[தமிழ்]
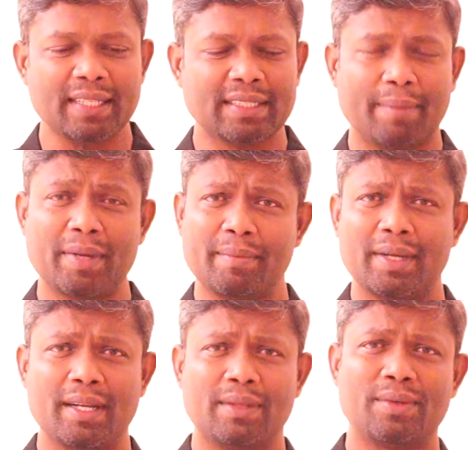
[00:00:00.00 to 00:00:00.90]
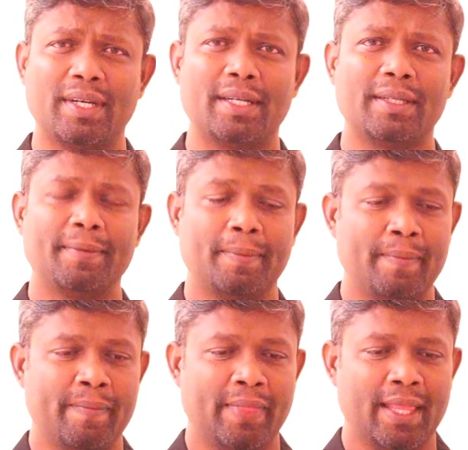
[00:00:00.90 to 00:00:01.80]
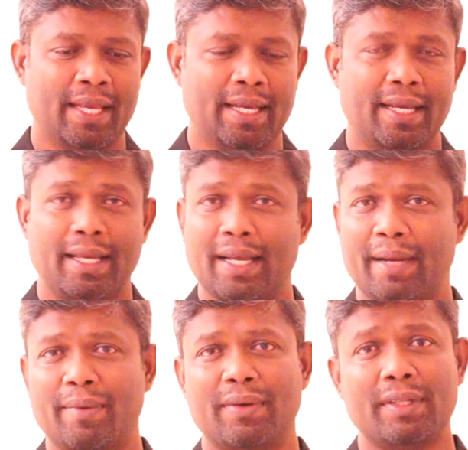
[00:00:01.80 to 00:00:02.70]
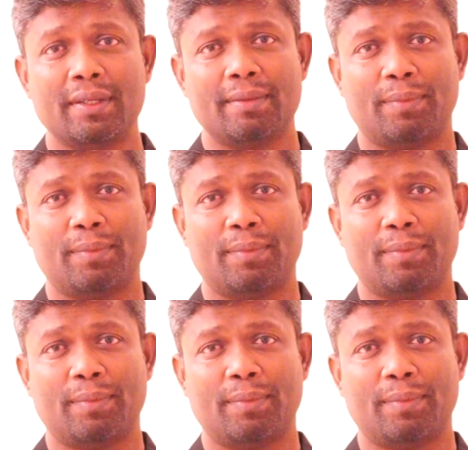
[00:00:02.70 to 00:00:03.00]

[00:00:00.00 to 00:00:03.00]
சாமாங்கம்மா எல்லாம் தூக்கிட்டு எங்கள் அம்மா வந்து